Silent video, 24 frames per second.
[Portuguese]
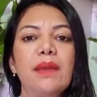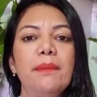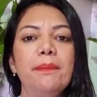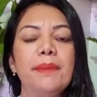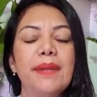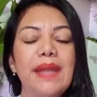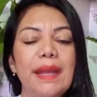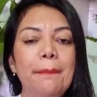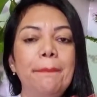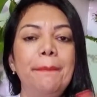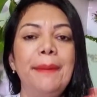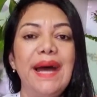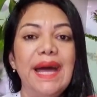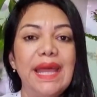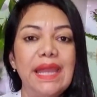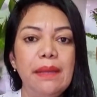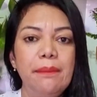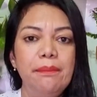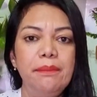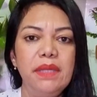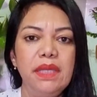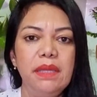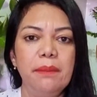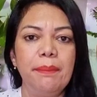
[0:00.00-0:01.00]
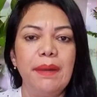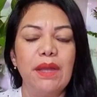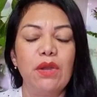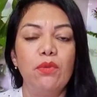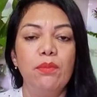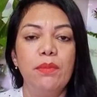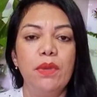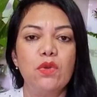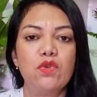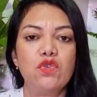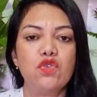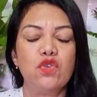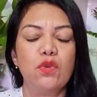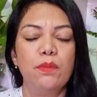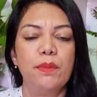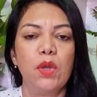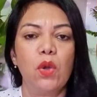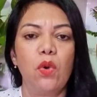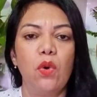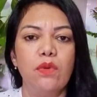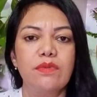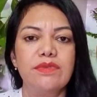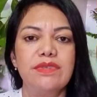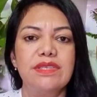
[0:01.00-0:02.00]
para, para mim, para o meu
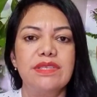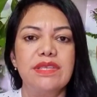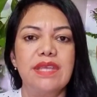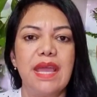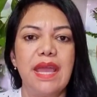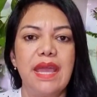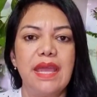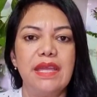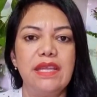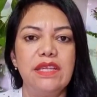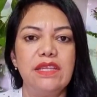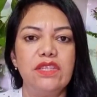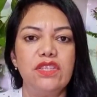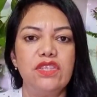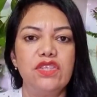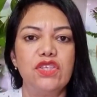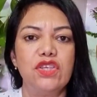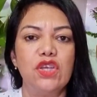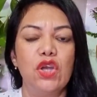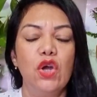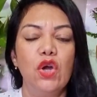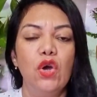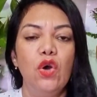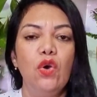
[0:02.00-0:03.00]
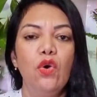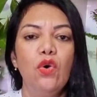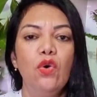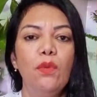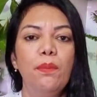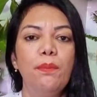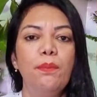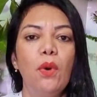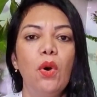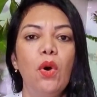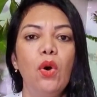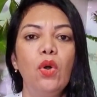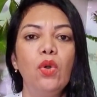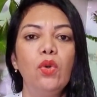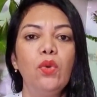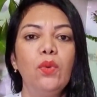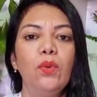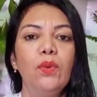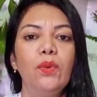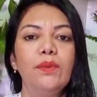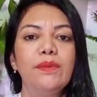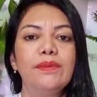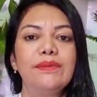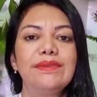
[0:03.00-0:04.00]
subconsciente, o
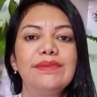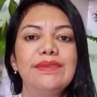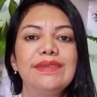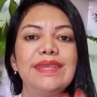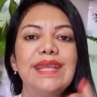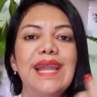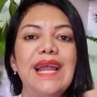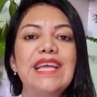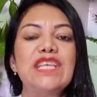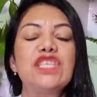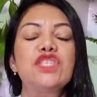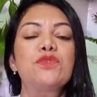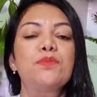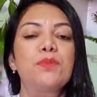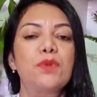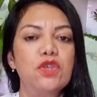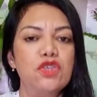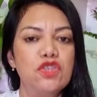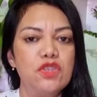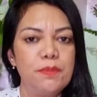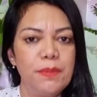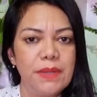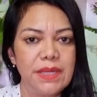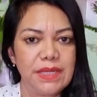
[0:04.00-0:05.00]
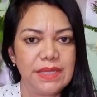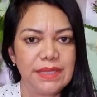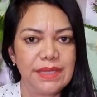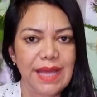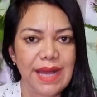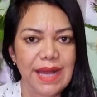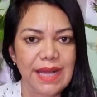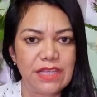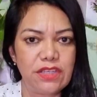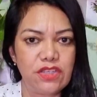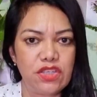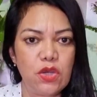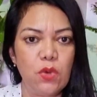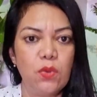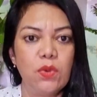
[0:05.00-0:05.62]
bolo traz prosperidade.